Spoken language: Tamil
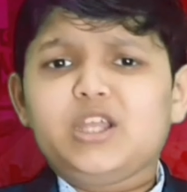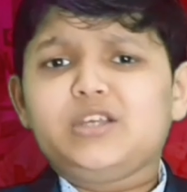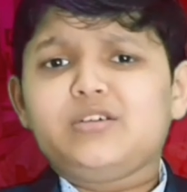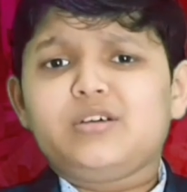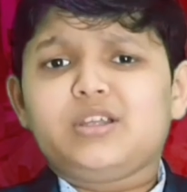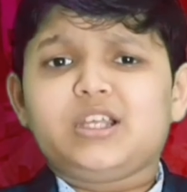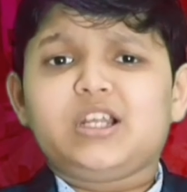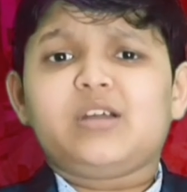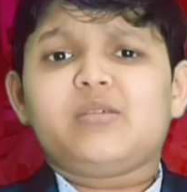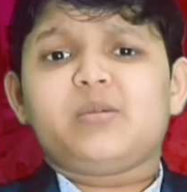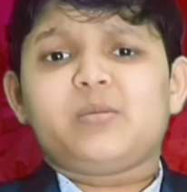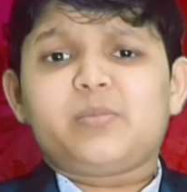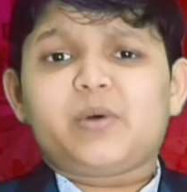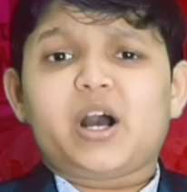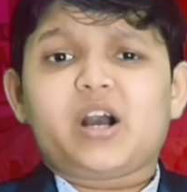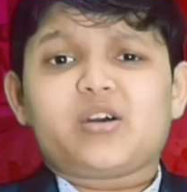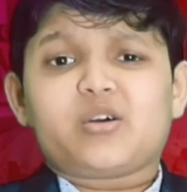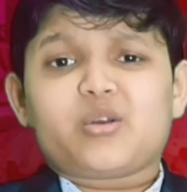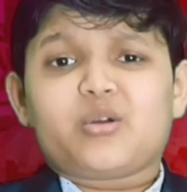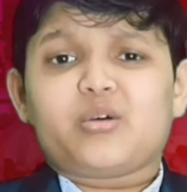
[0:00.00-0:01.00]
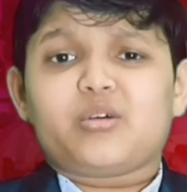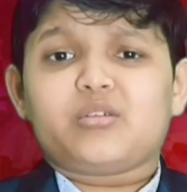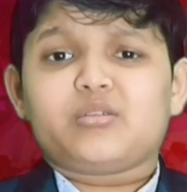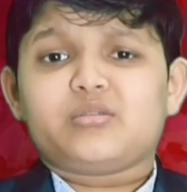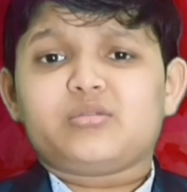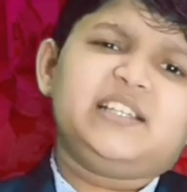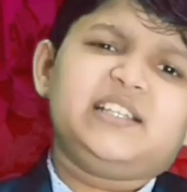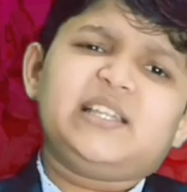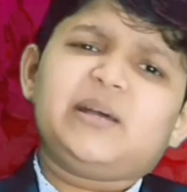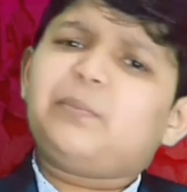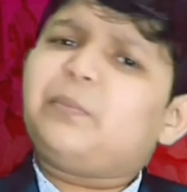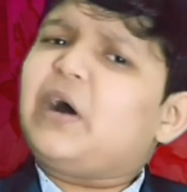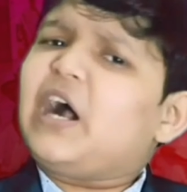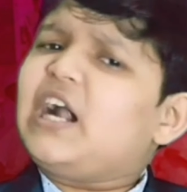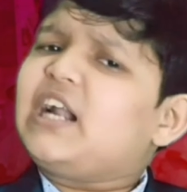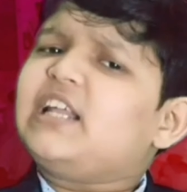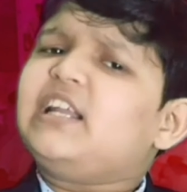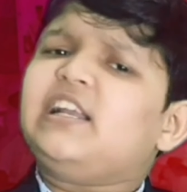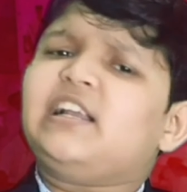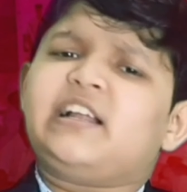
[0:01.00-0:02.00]
ஓதுவதை நம்ம பார்க்குறோம் இந்த
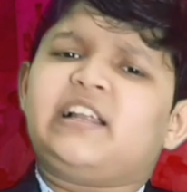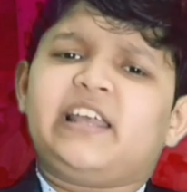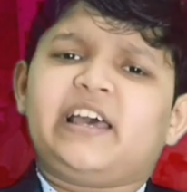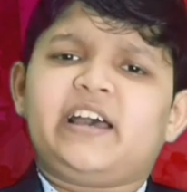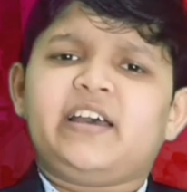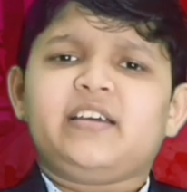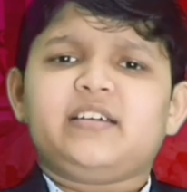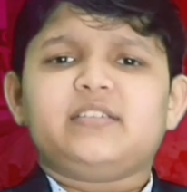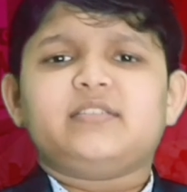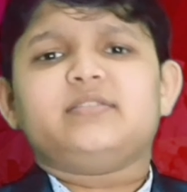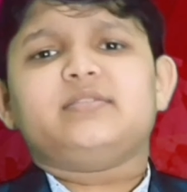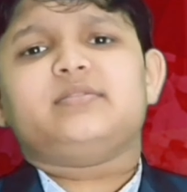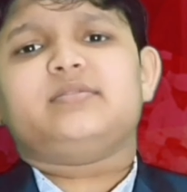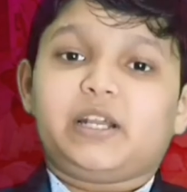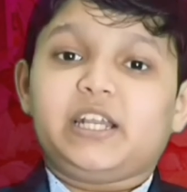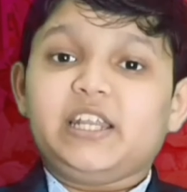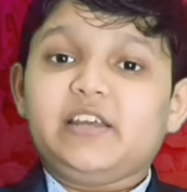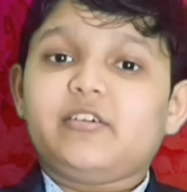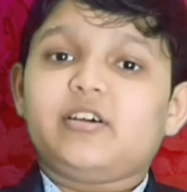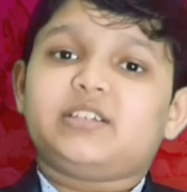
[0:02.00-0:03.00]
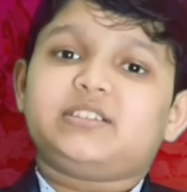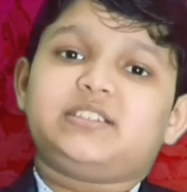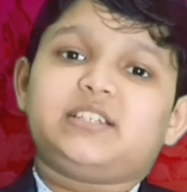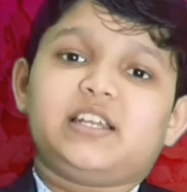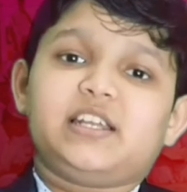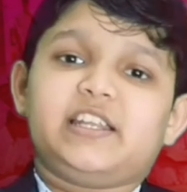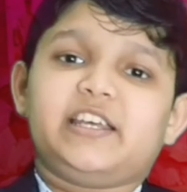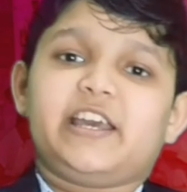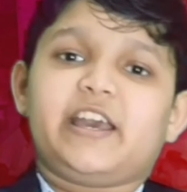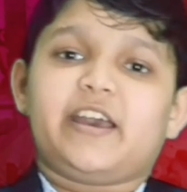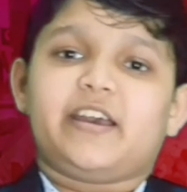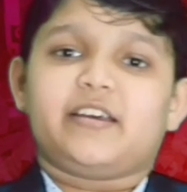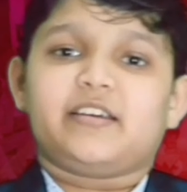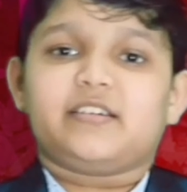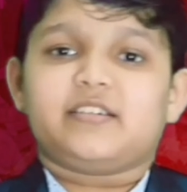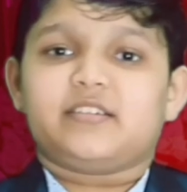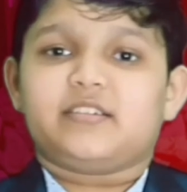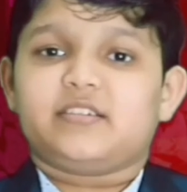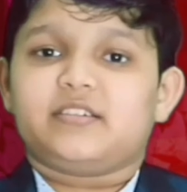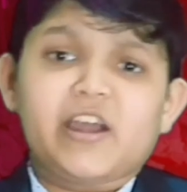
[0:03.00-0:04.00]
பாடல்களை பள்ளிவாசல்லையே
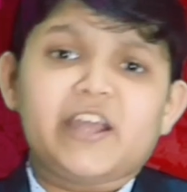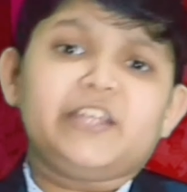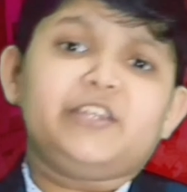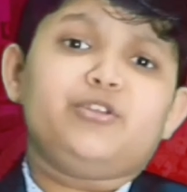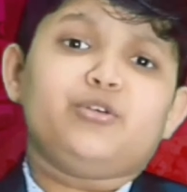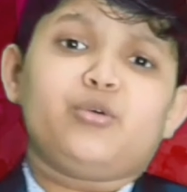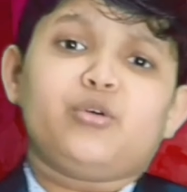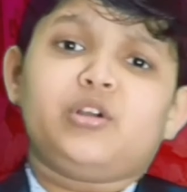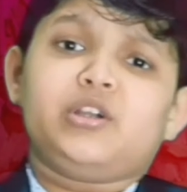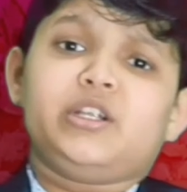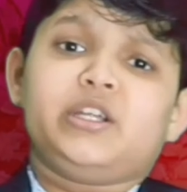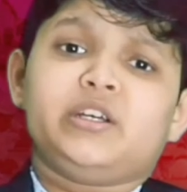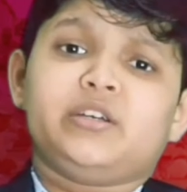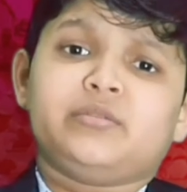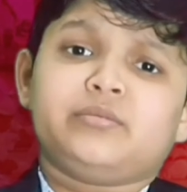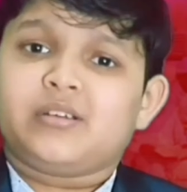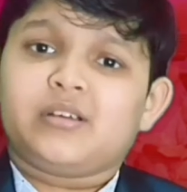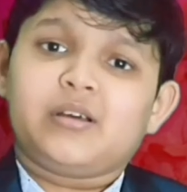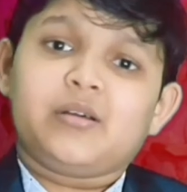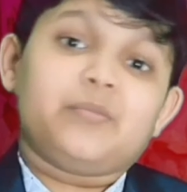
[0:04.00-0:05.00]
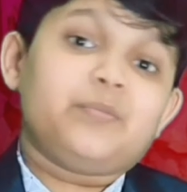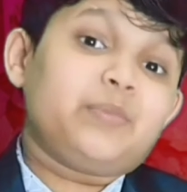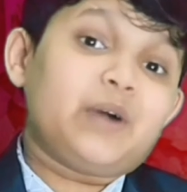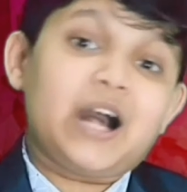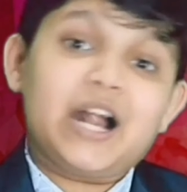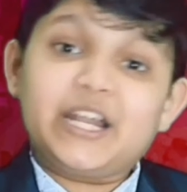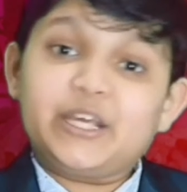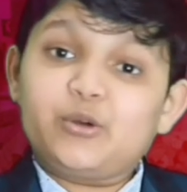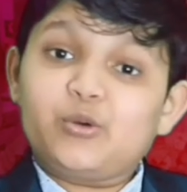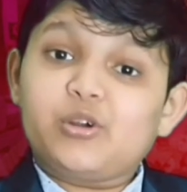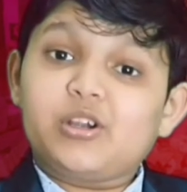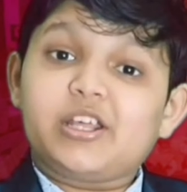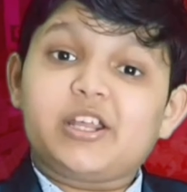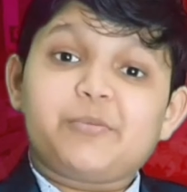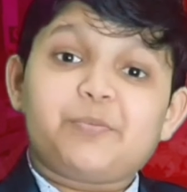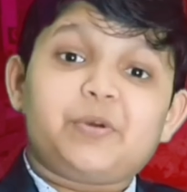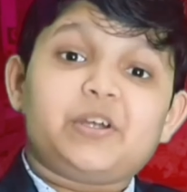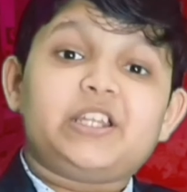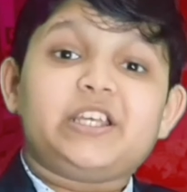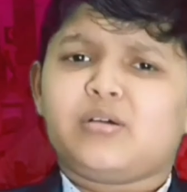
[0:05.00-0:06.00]
வைத்து கொண்டு
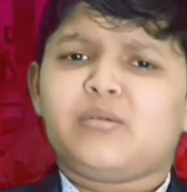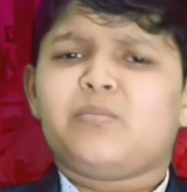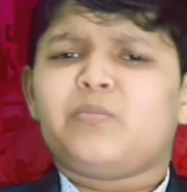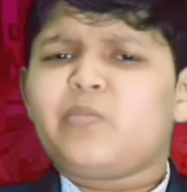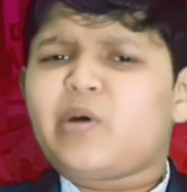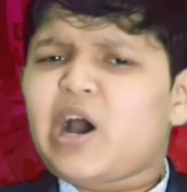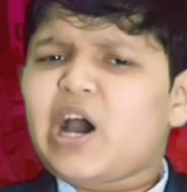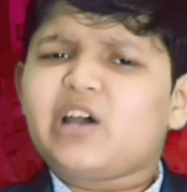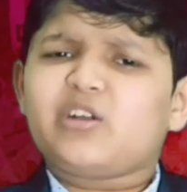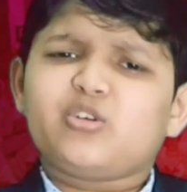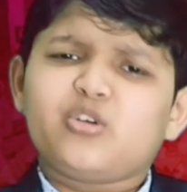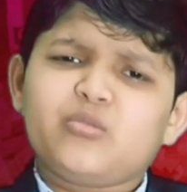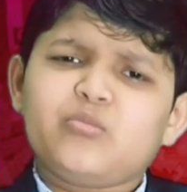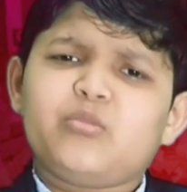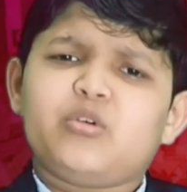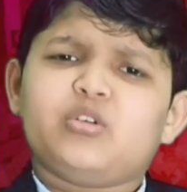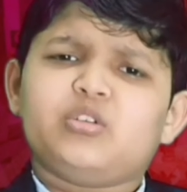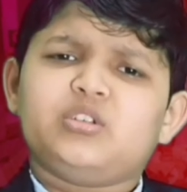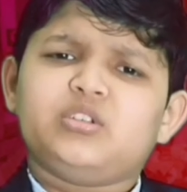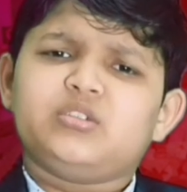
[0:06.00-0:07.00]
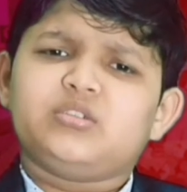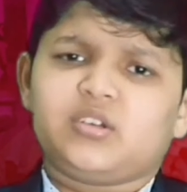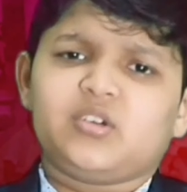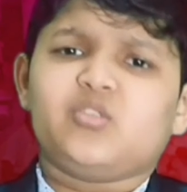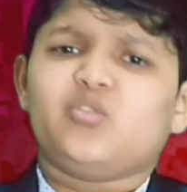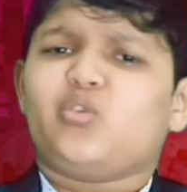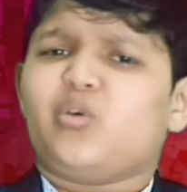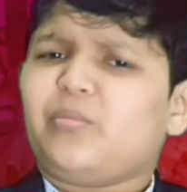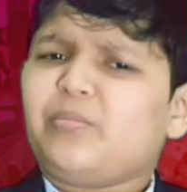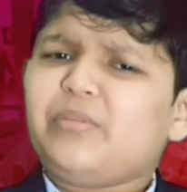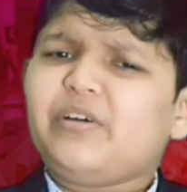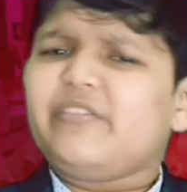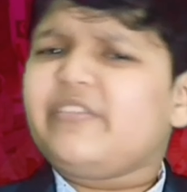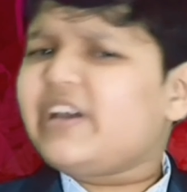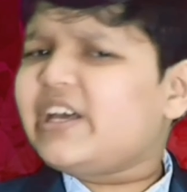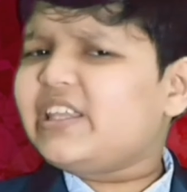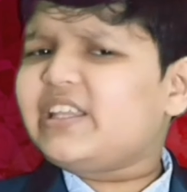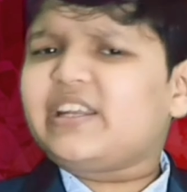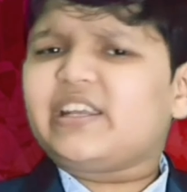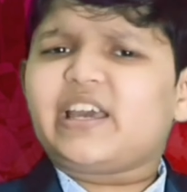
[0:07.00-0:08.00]
பாடிக்கொண்டிருப்பதை பார்க்கும்போது ரொம்ப
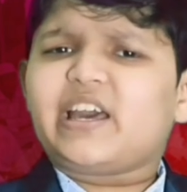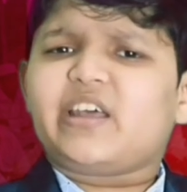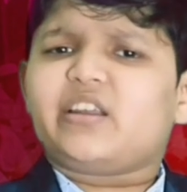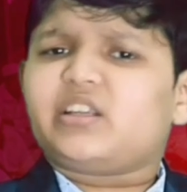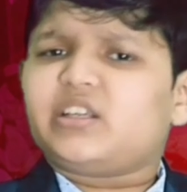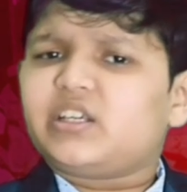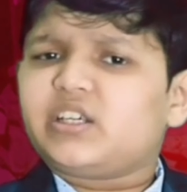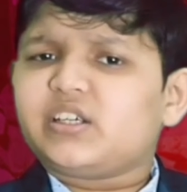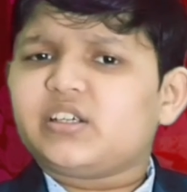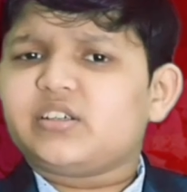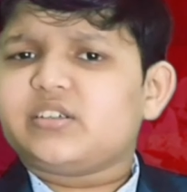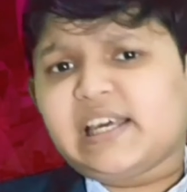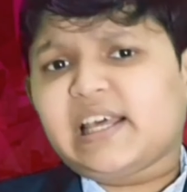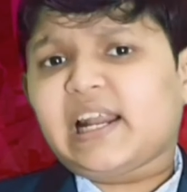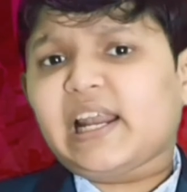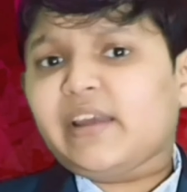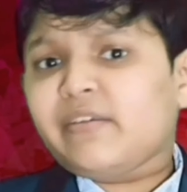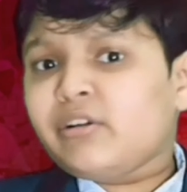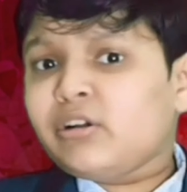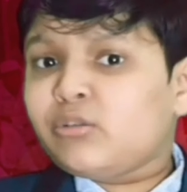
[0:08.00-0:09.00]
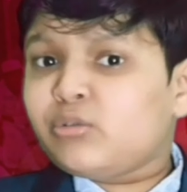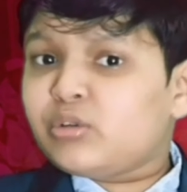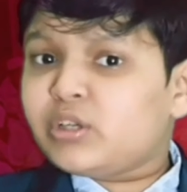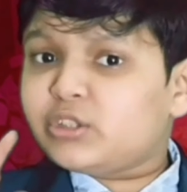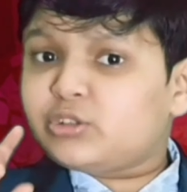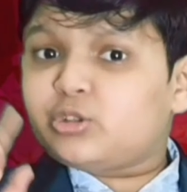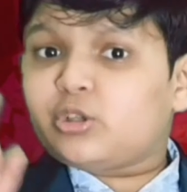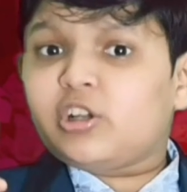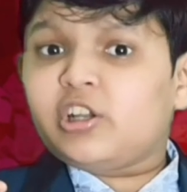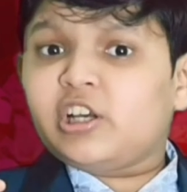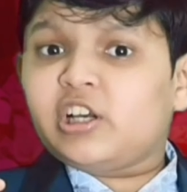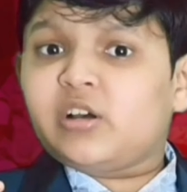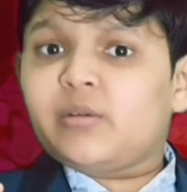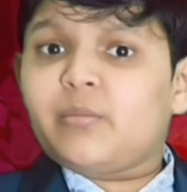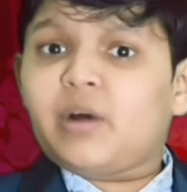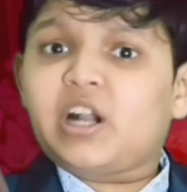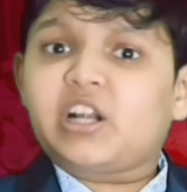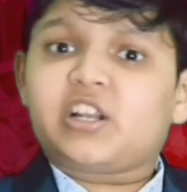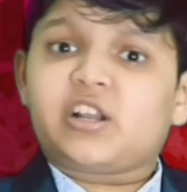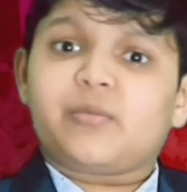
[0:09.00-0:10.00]
வேதனையாக இருக்கு இறைவனுடைய சொல்லுக்கு
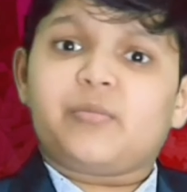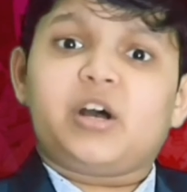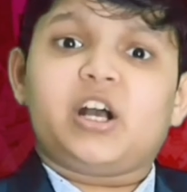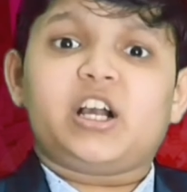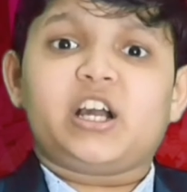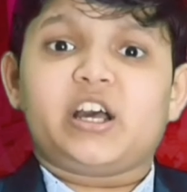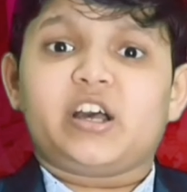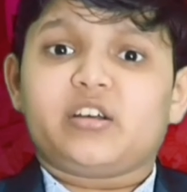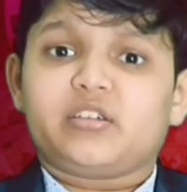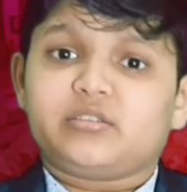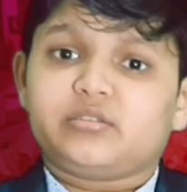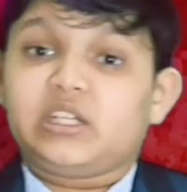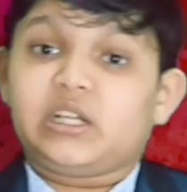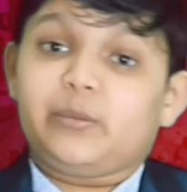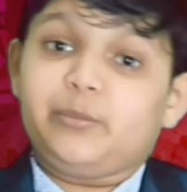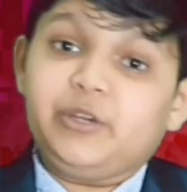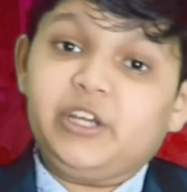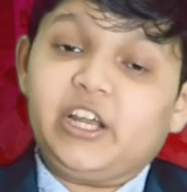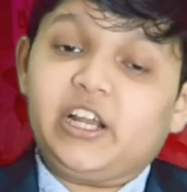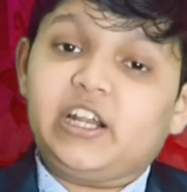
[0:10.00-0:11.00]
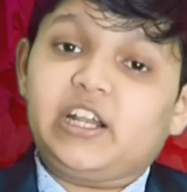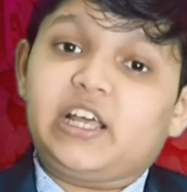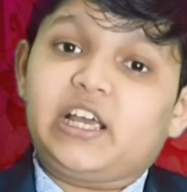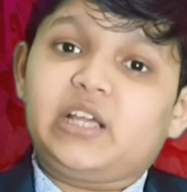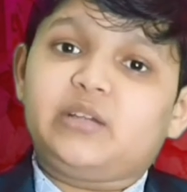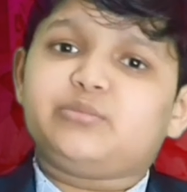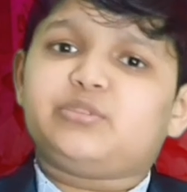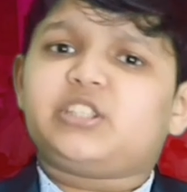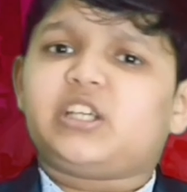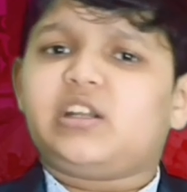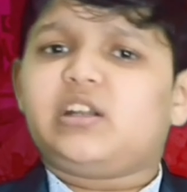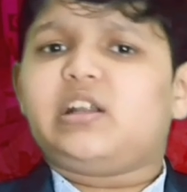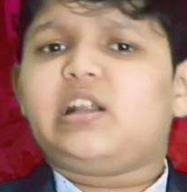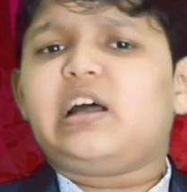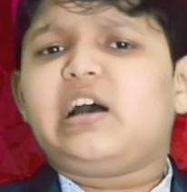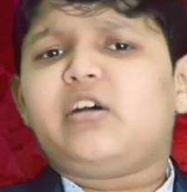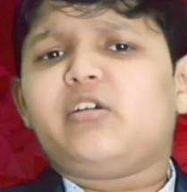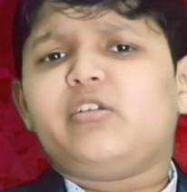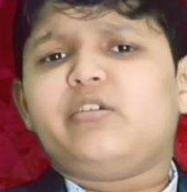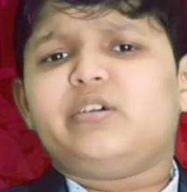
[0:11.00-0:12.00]
மாற்றமாக நபிகள் நாயம்
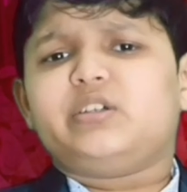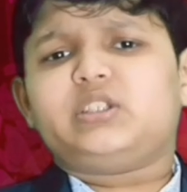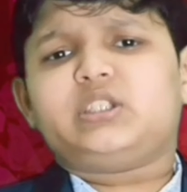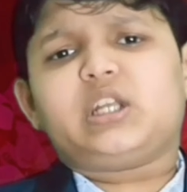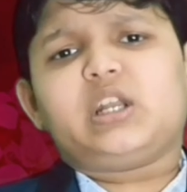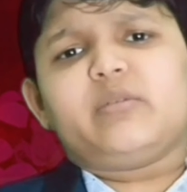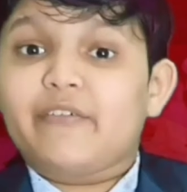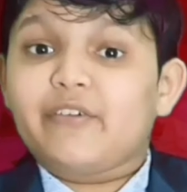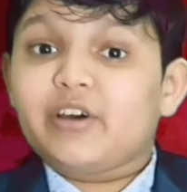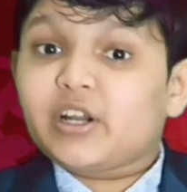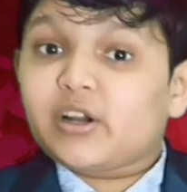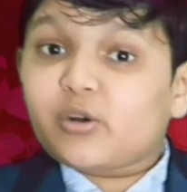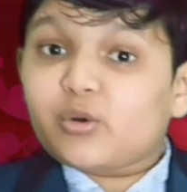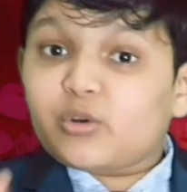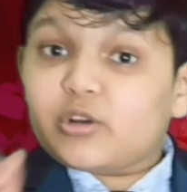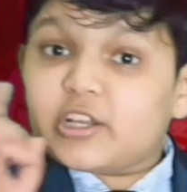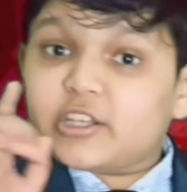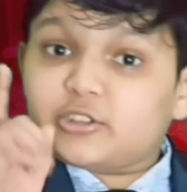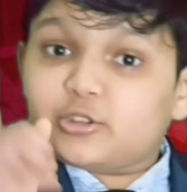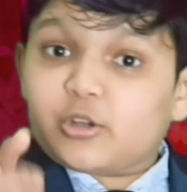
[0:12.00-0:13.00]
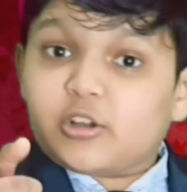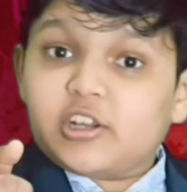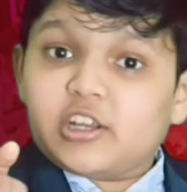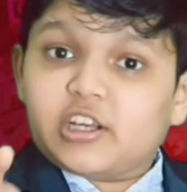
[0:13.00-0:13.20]
சல்லாஹ் அலிவசல்லாம் அவர்களுடைய